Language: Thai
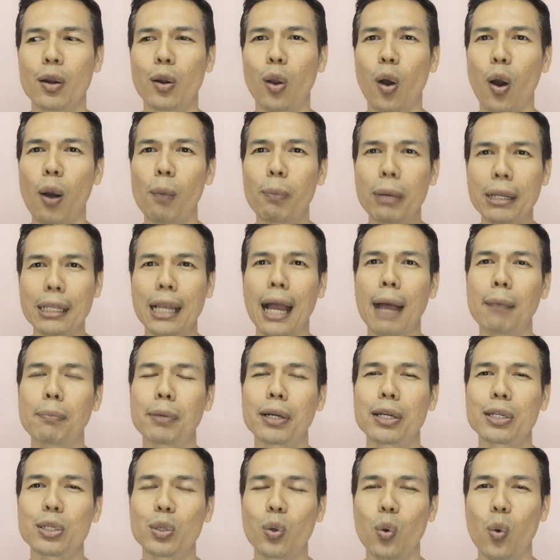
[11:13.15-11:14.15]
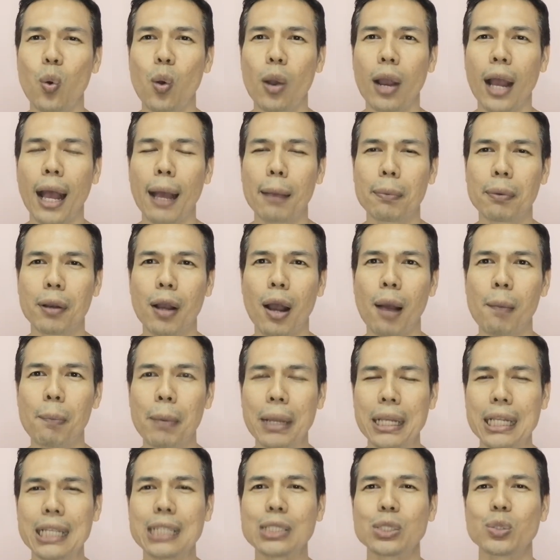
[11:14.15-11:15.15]
ลองไปทำกันดูครับก็
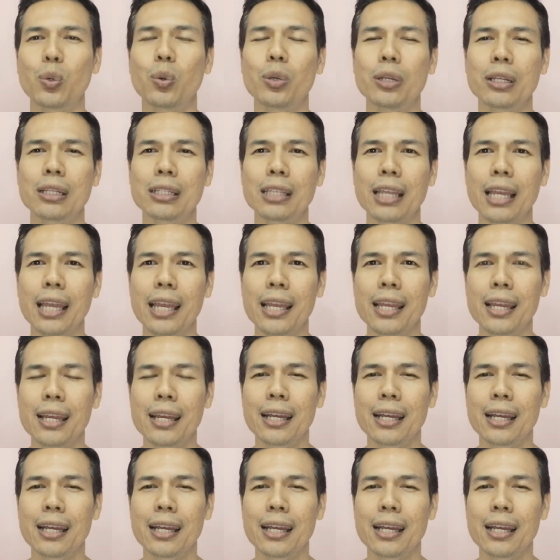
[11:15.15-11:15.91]
เป็นอีกสูตรหนึ่งที่